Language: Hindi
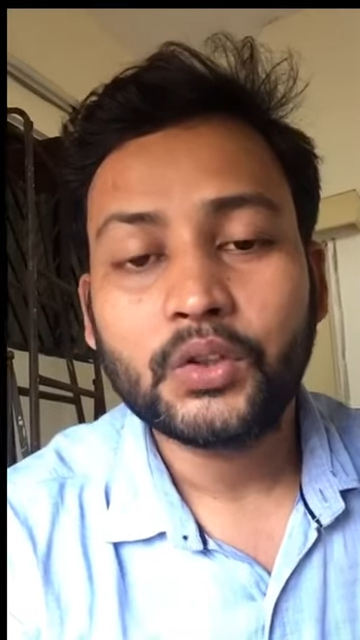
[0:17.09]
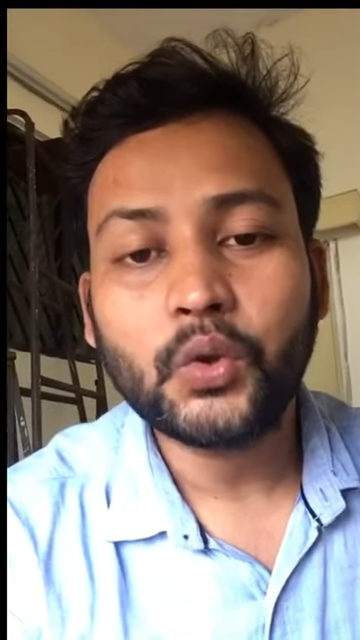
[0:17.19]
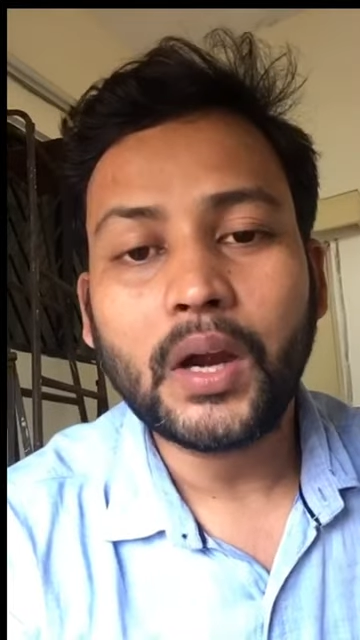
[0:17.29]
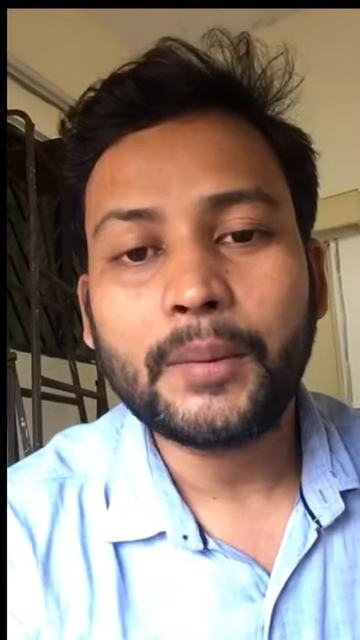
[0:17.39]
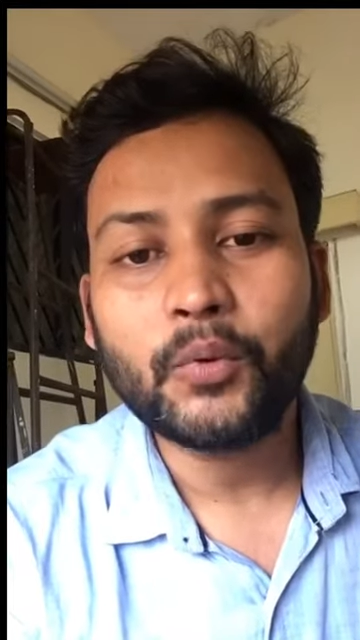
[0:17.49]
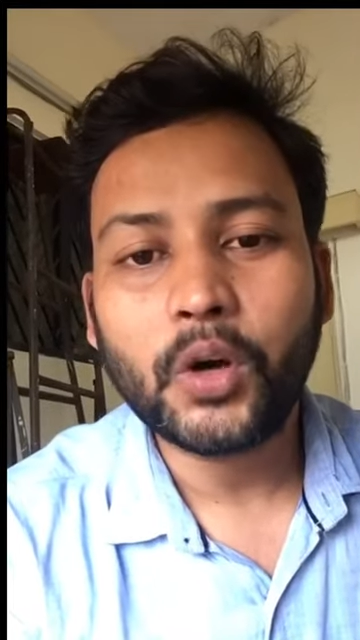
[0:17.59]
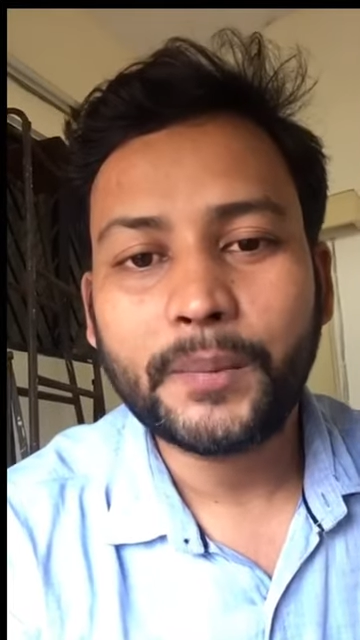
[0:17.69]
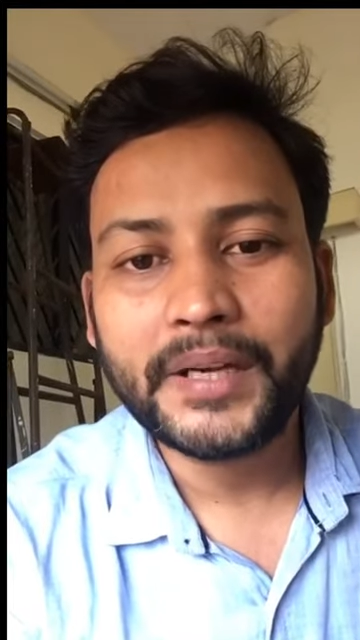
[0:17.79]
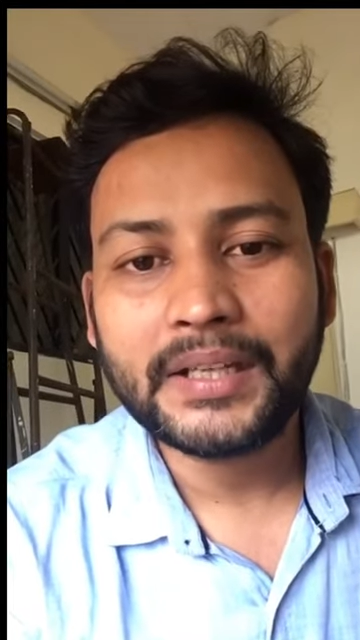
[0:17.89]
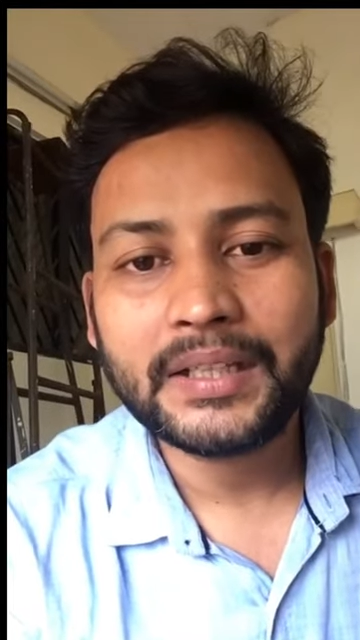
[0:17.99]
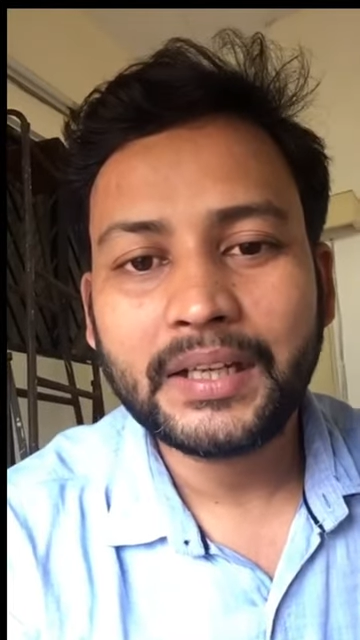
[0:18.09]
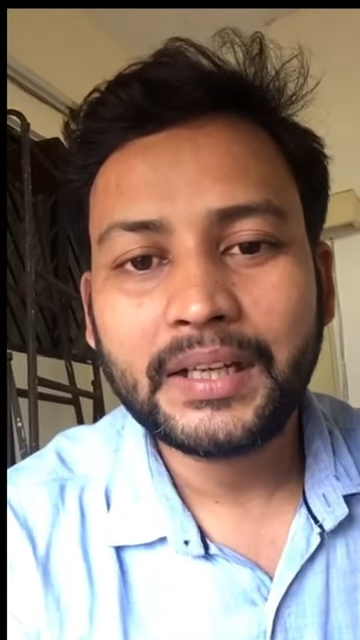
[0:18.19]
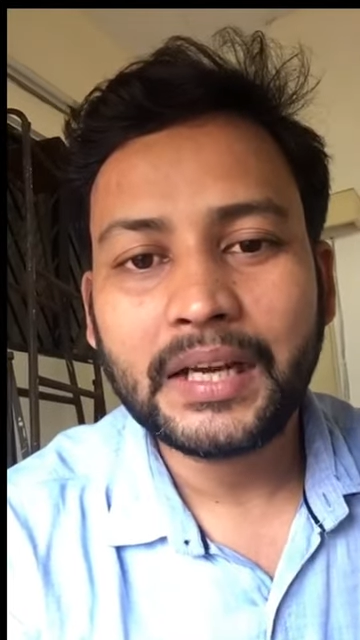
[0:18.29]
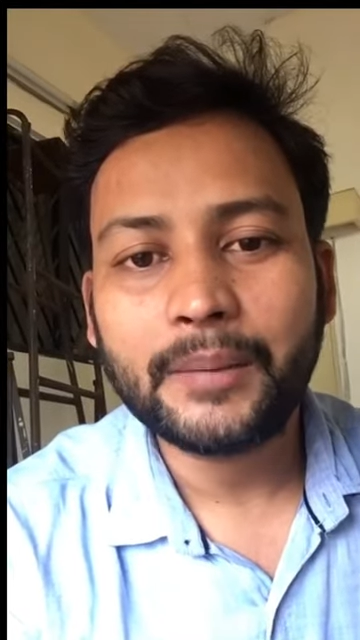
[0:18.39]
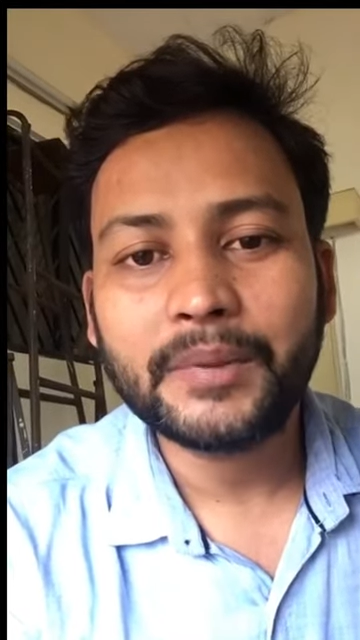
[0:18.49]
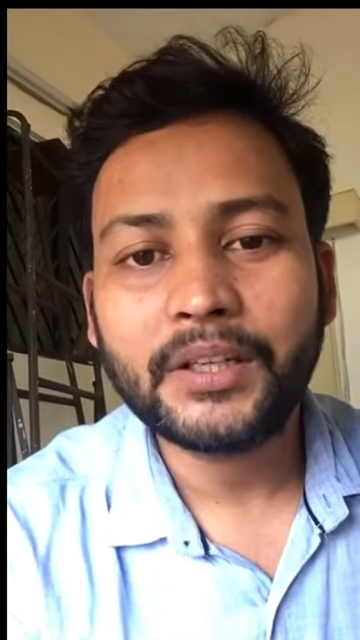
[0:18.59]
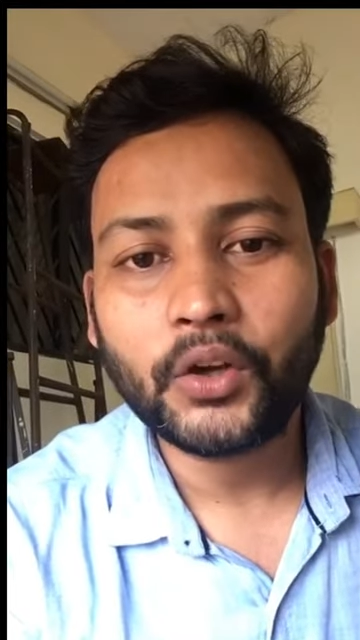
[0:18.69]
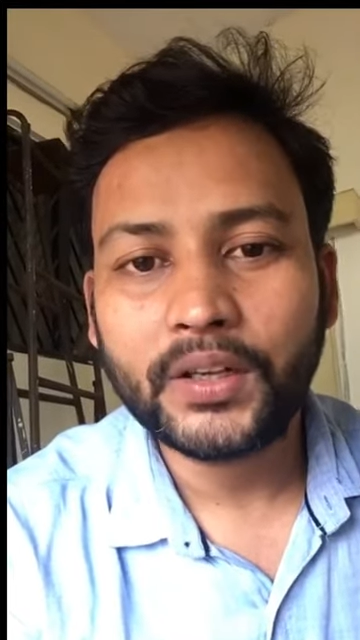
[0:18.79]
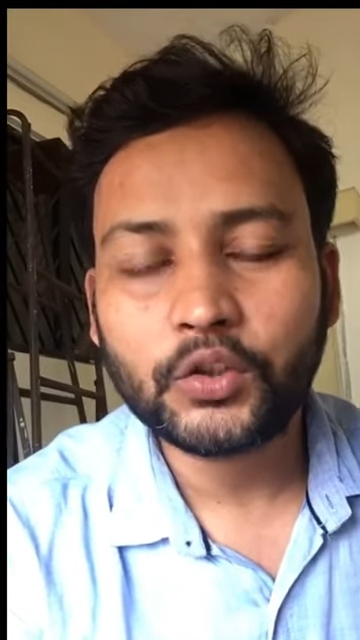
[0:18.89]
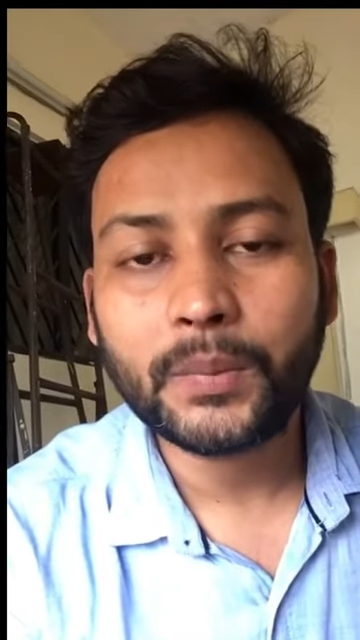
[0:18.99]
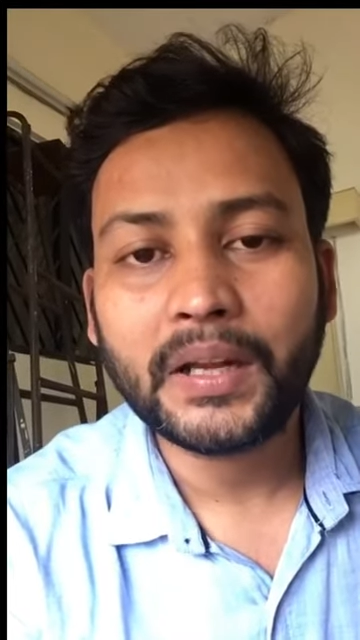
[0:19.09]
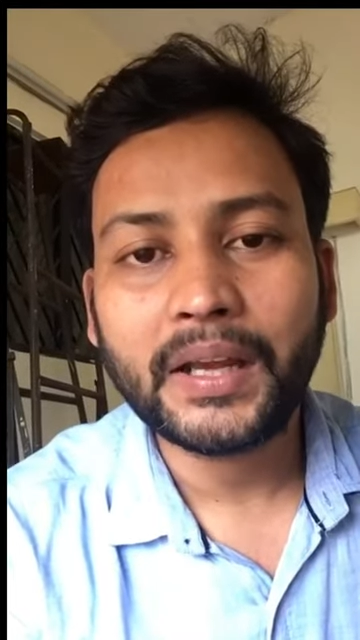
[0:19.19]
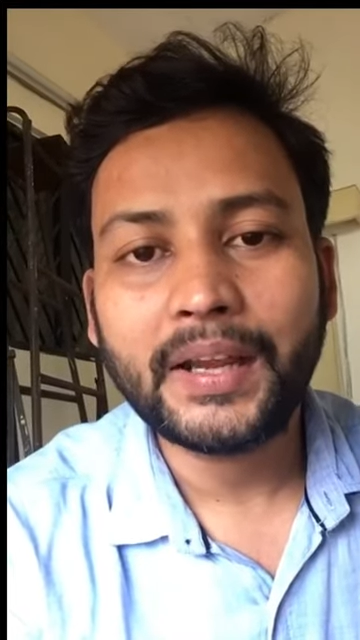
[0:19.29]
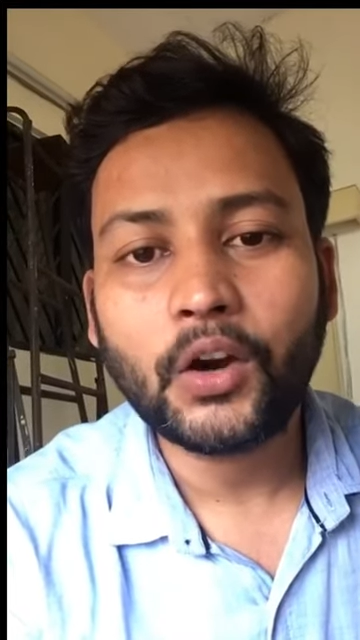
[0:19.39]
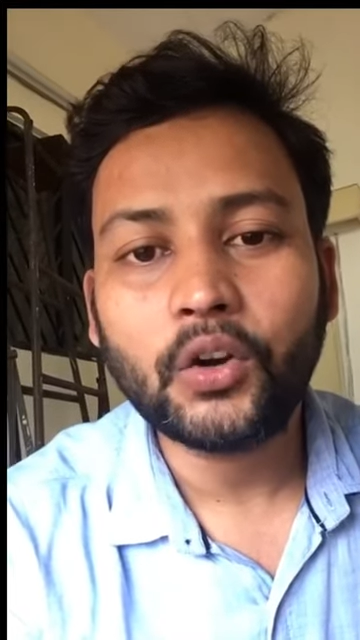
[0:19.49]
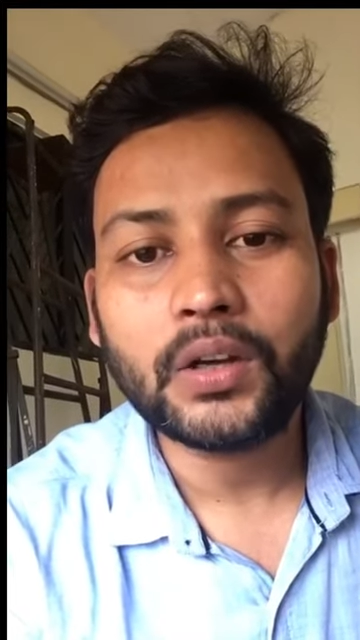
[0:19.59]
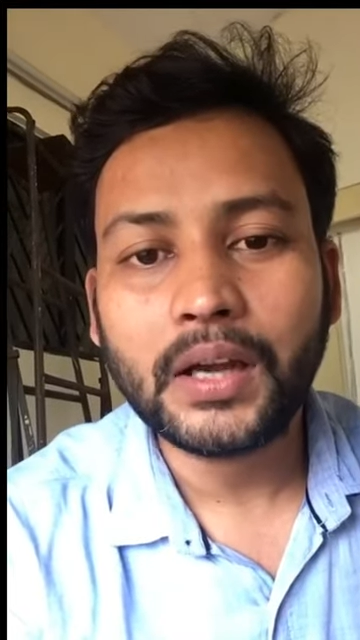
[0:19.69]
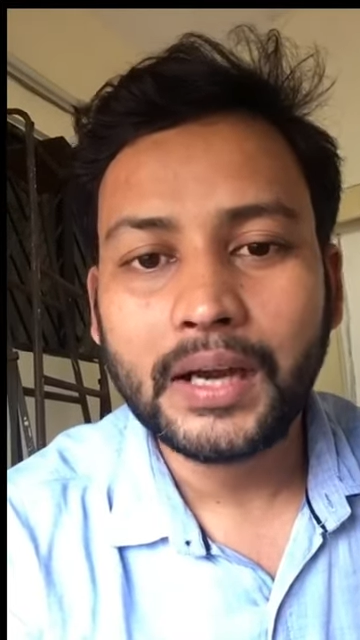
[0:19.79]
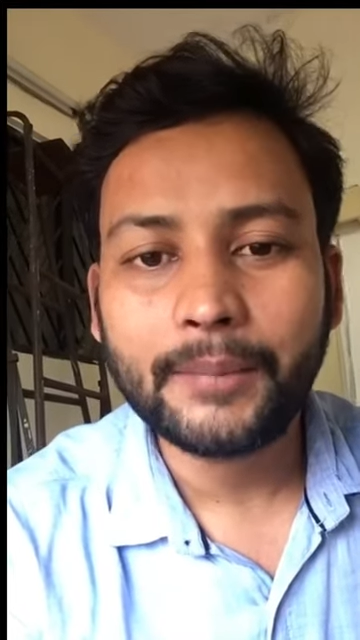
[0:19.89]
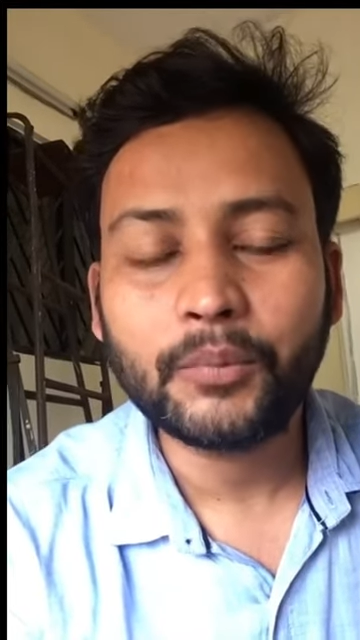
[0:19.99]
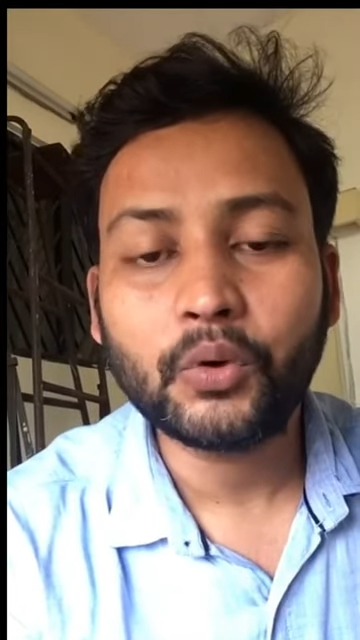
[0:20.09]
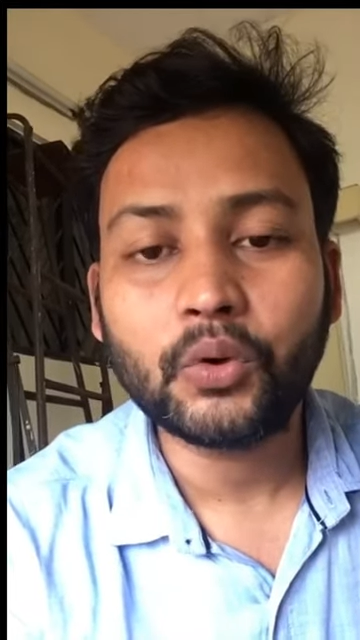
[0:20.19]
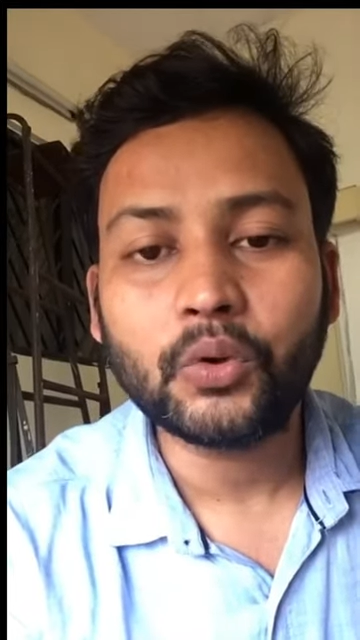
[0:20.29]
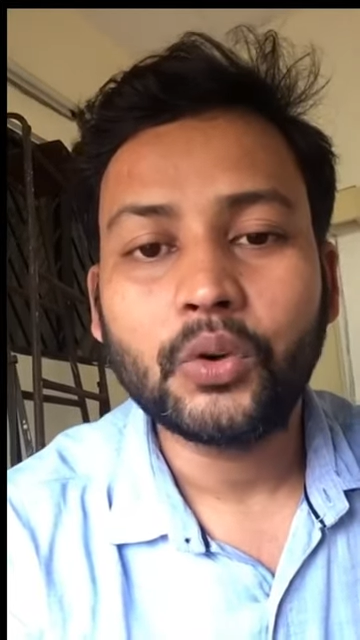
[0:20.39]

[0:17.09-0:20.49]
जो आपको अपडेट करे आपकी नॉलेज को बढ़ाए और आपको